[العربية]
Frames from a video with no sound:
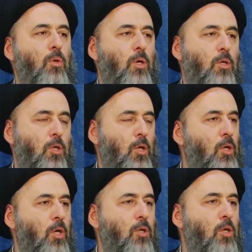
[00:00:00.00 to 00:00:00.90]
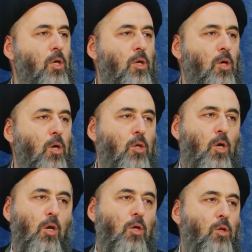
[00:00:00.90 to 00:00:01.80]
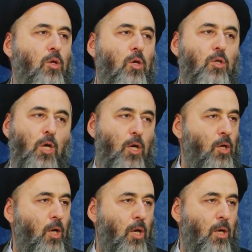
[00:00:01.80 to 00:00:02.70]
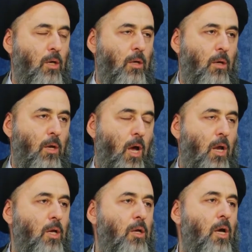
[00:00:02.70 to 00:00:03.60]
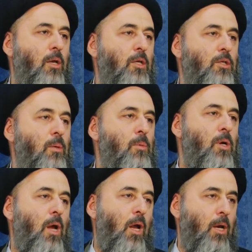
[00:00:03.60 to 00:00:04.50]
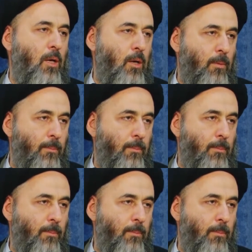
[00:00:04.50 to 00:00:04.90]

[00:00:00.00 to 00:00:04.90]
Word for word: الناس إحنا عندنا طريقة تقليدية صحيحة علينا أن نستمر عليها